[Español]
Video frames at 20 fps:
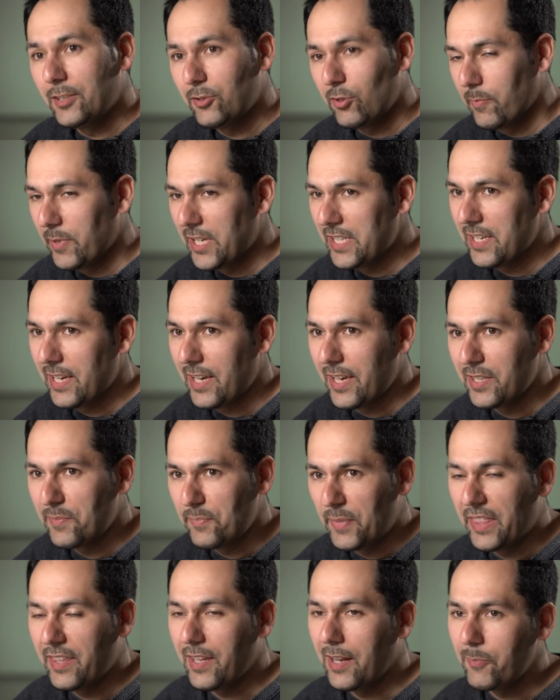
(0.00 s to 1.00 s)
Esto pasa
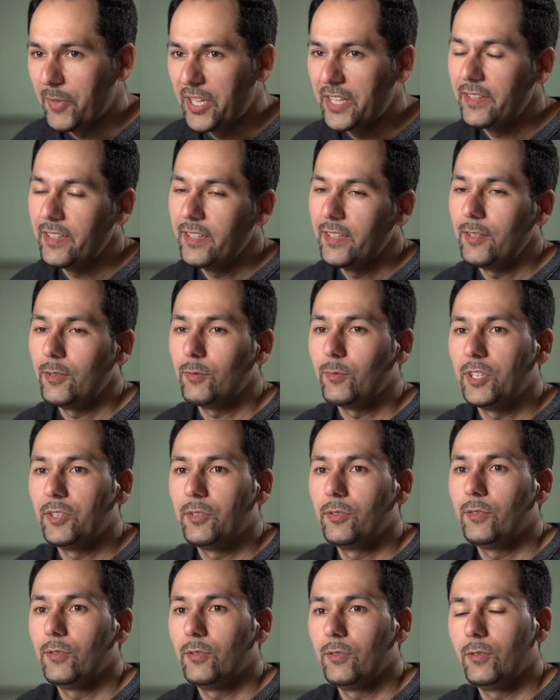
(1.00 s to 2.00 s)
especialmente
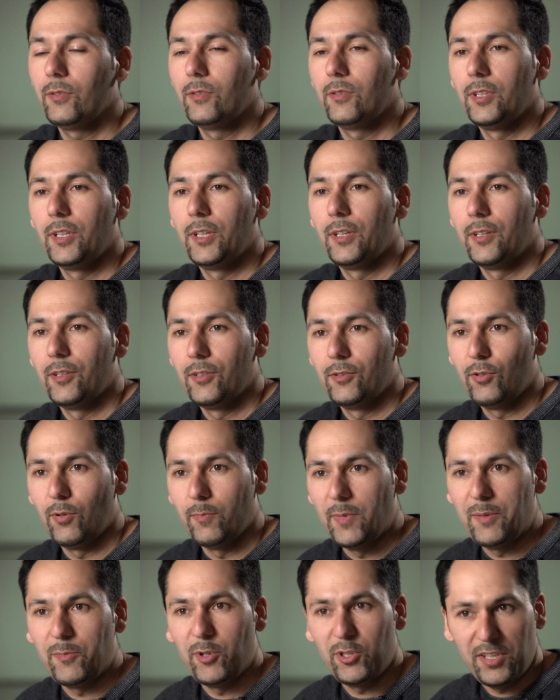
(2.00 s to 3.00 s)
cuando
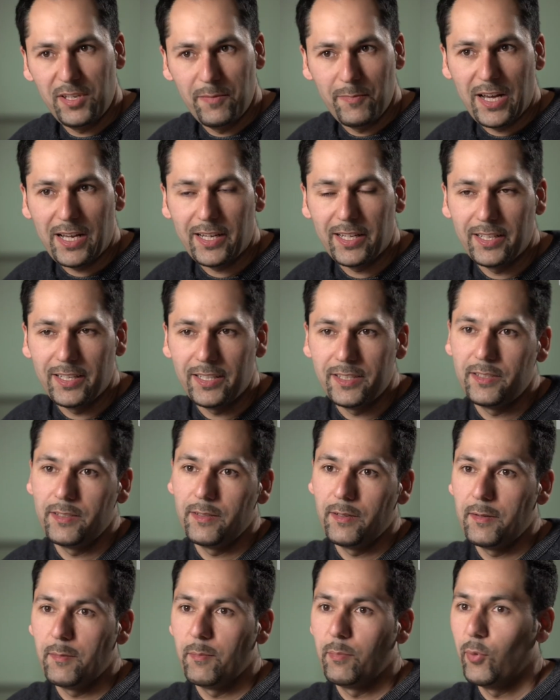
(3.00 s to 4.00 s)
tomamos
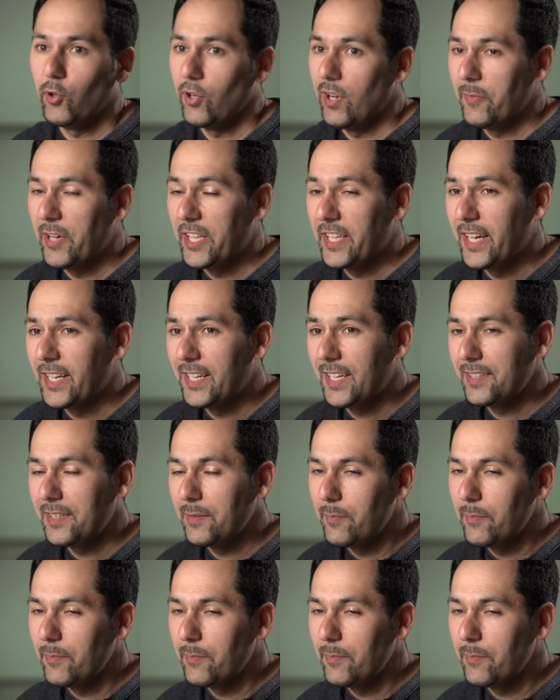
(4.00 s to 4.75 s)
imágenes por la mañana